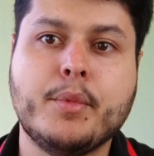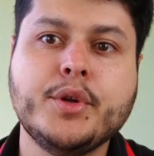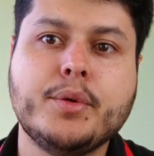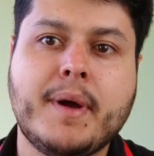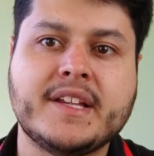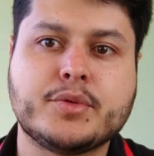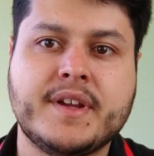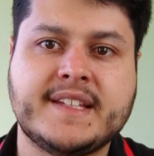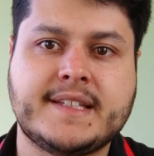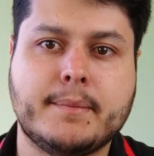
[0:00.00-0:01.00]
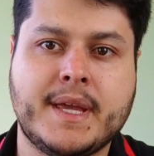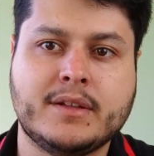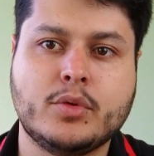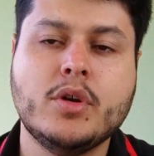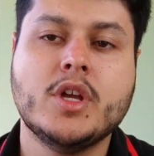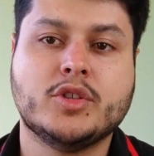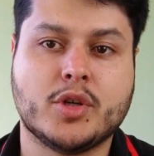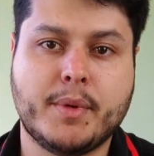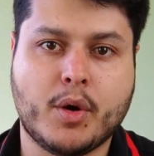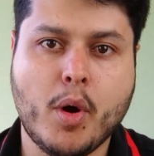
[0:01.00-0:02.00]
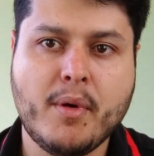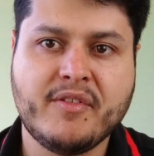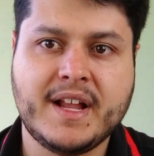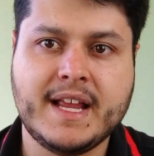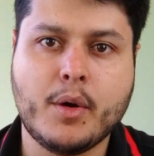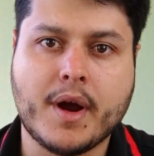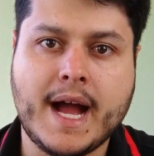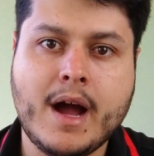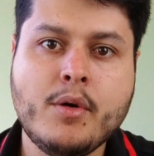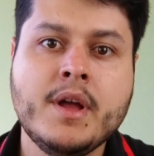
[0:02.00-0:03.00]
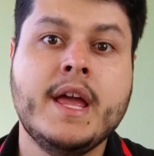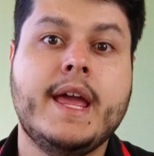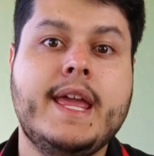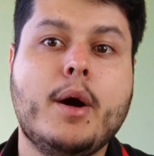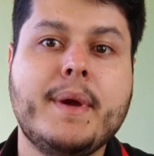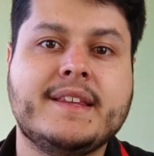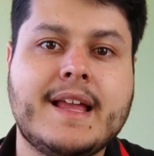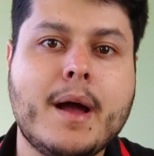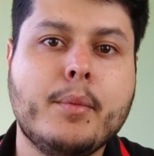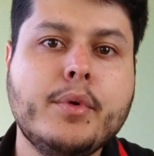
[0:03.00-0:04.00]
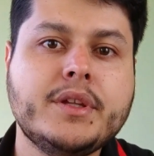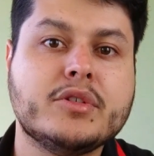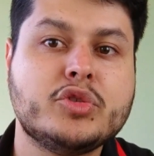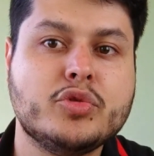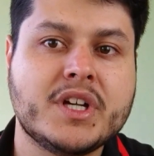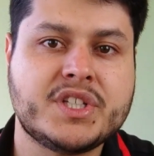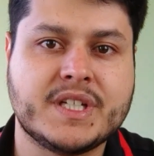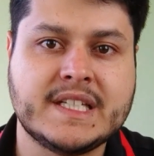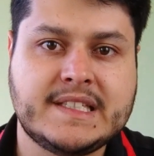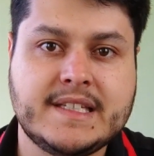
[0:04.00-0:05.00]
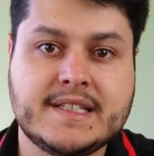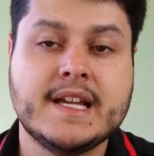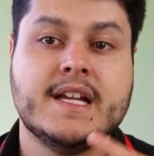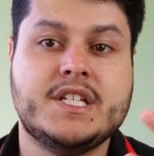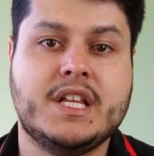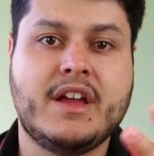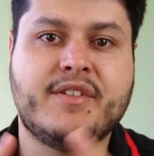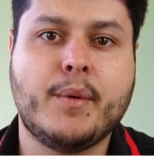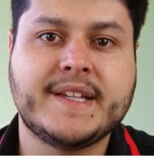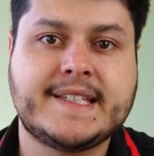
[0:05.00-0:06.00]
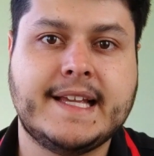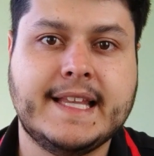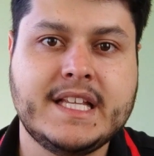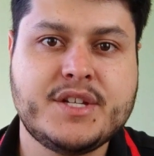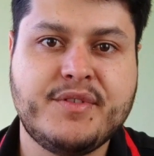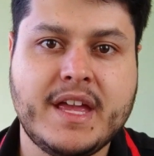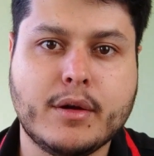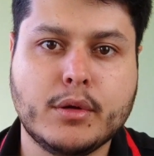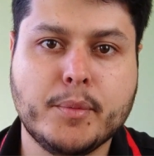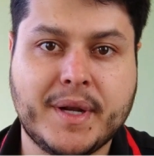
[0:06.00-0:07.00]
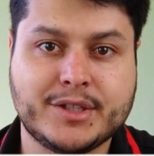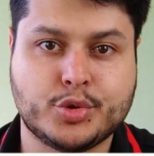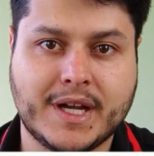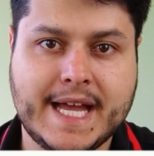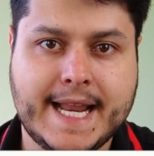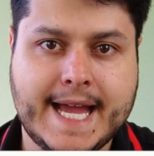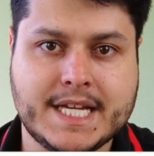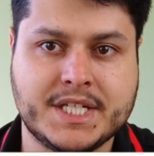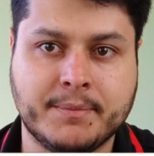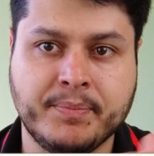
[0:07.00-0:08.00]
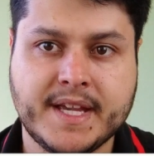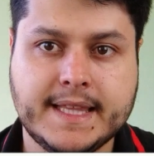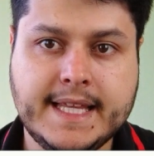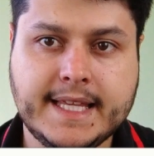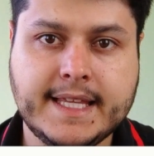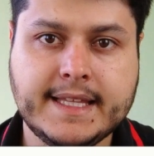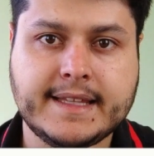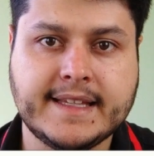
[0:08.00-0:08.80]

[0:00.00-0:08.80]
muito mais conhecimento sobre como avaliar um carro e aumentar muito as suas chances de levar um excelente veículo para sua garagem. Link na